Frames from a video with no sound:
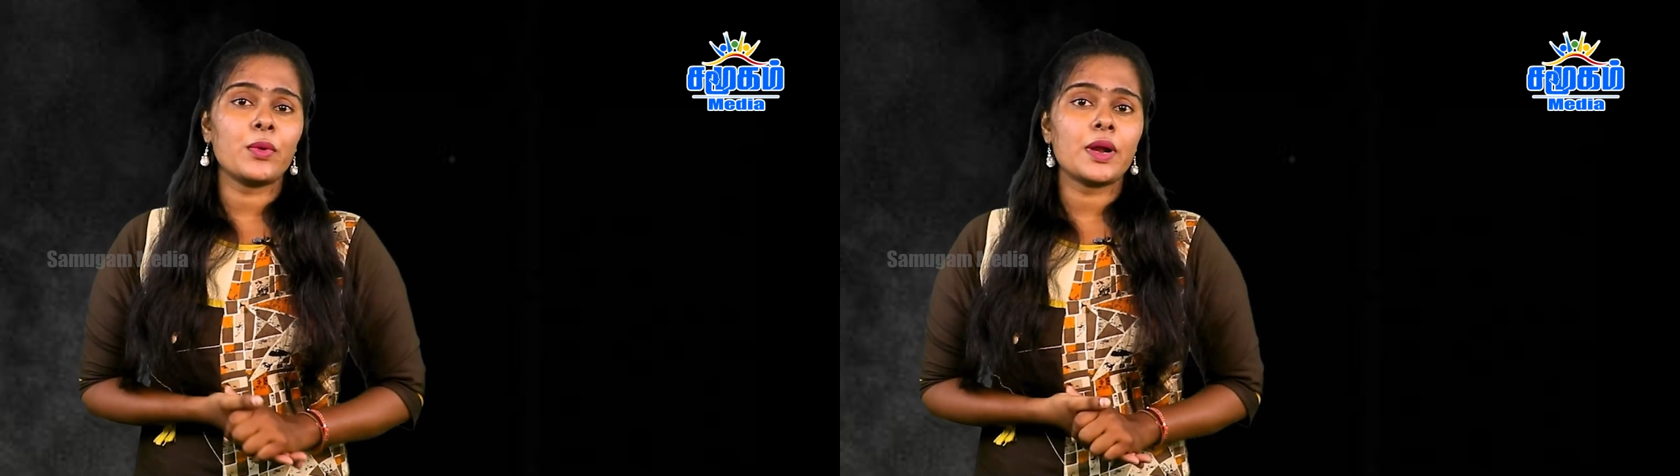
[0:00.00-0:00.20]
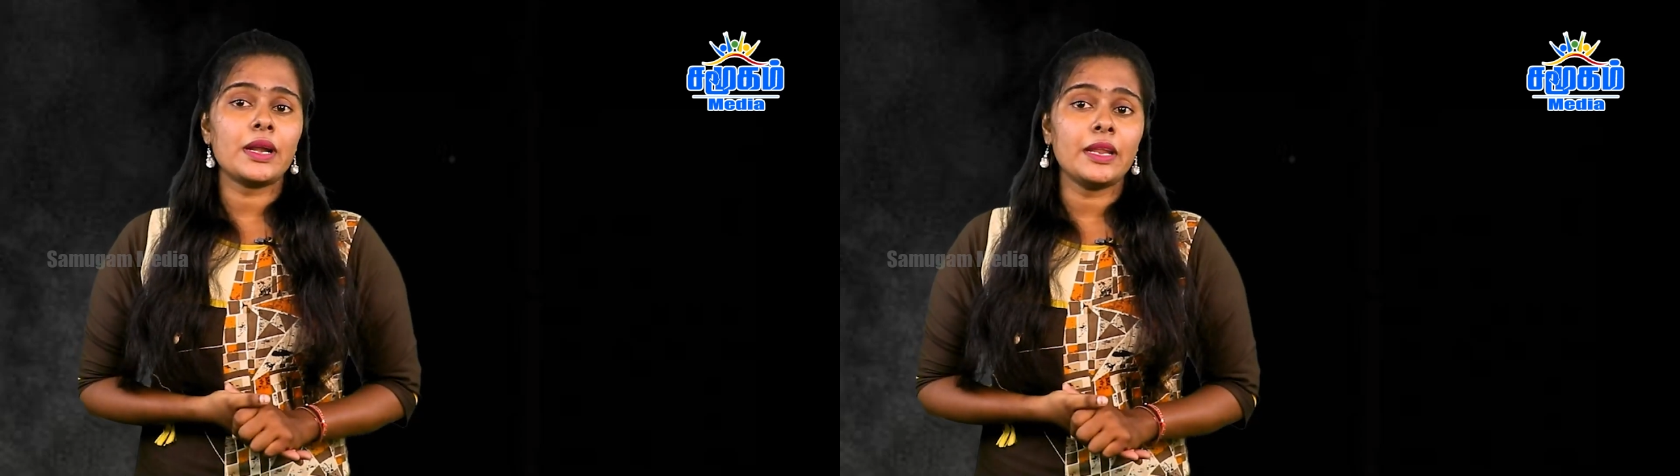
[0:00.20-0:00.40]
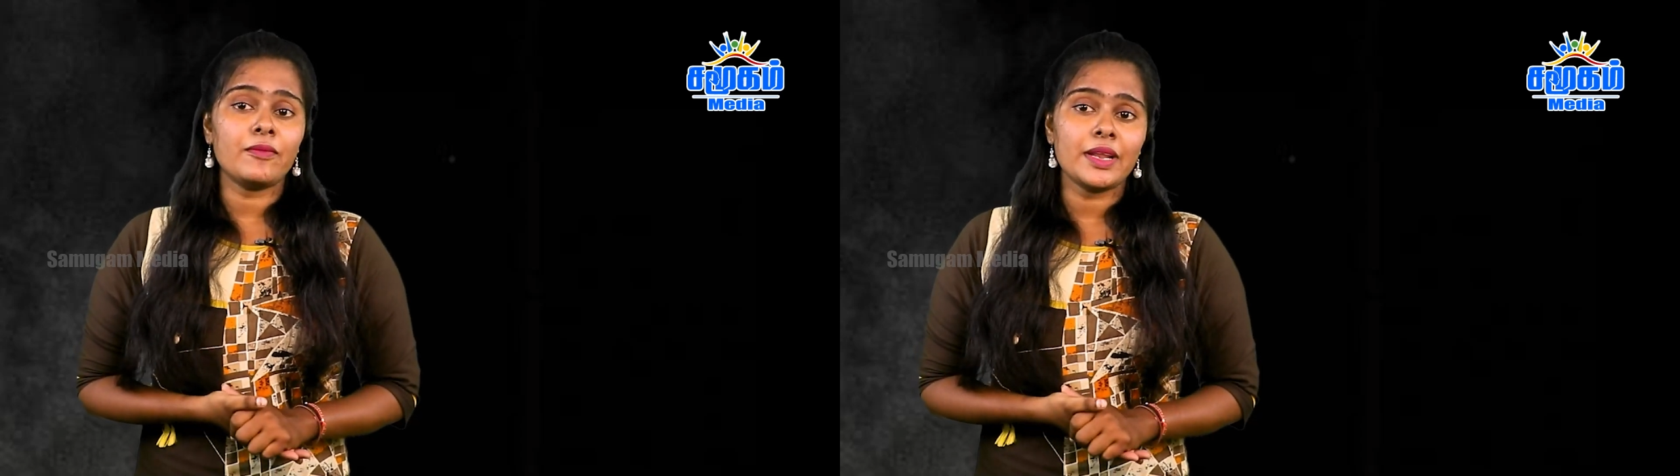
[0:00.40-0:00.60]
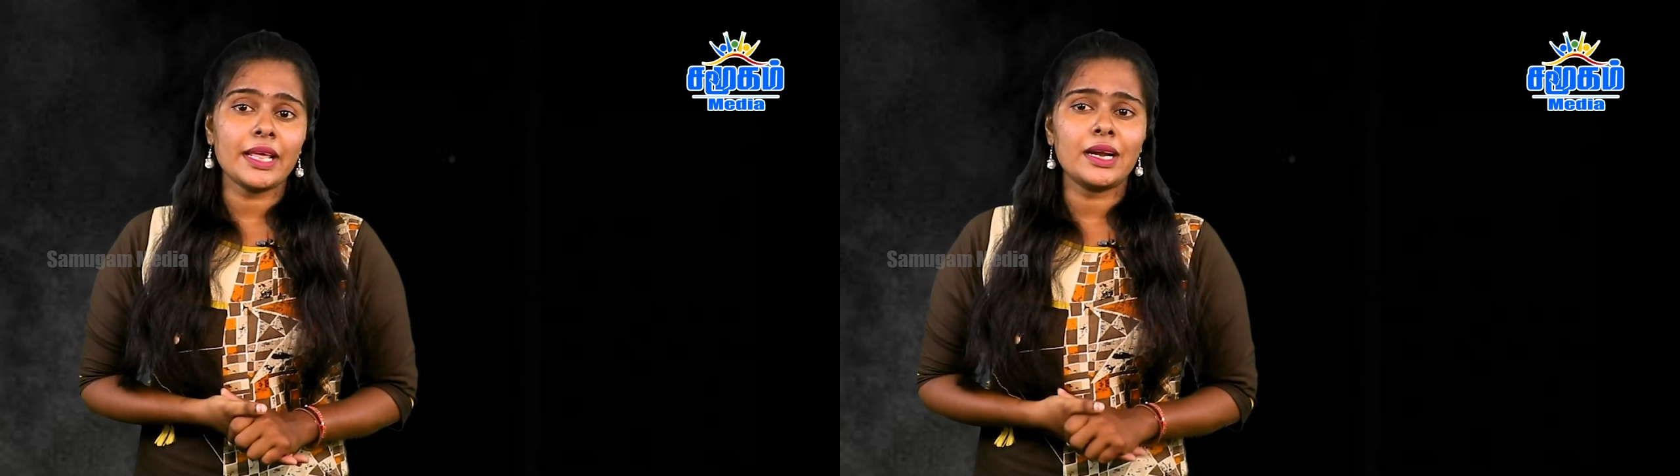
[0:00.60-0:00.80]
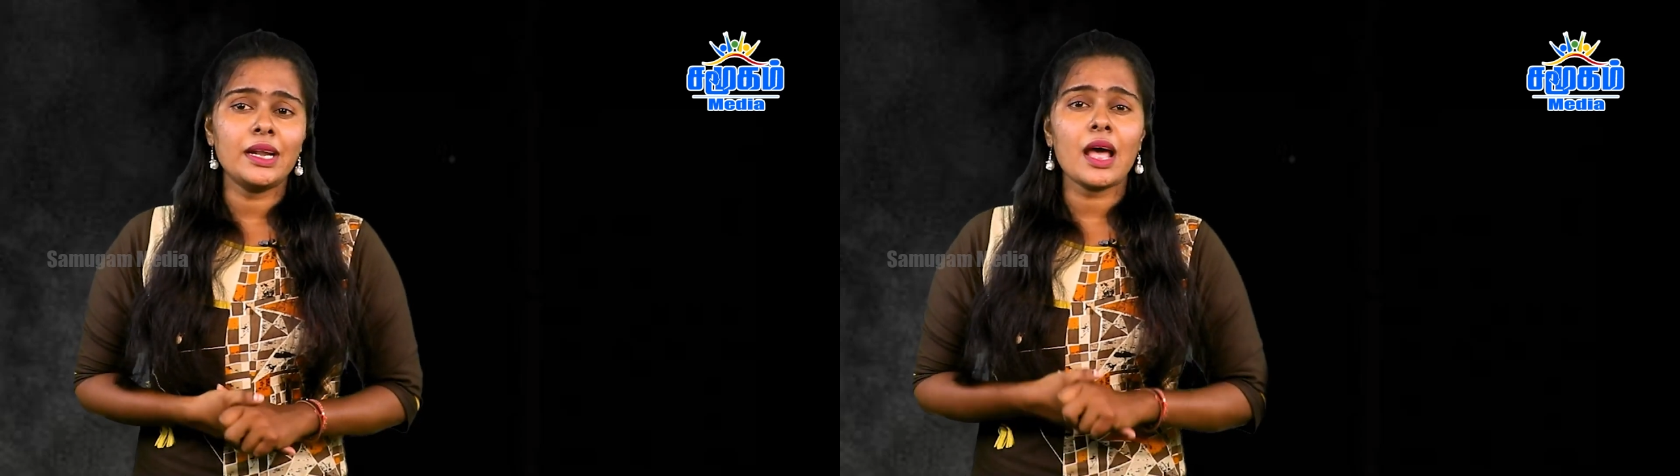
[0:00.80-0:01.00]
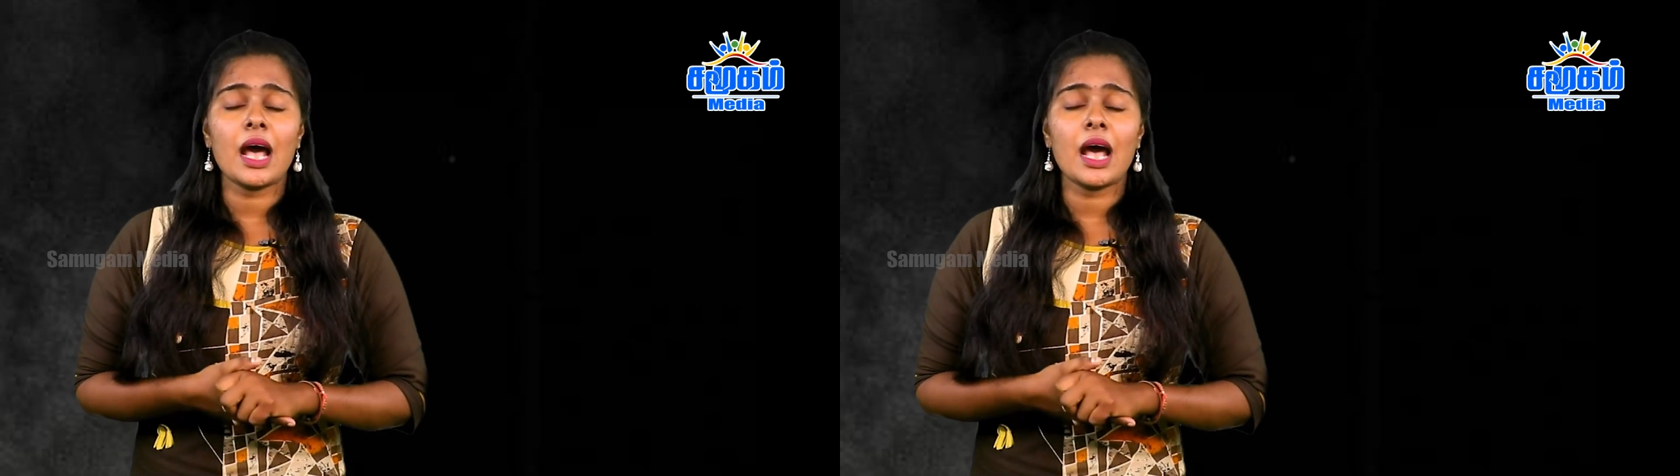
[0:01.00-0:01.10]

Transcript: பொருட்களின் விலைகள்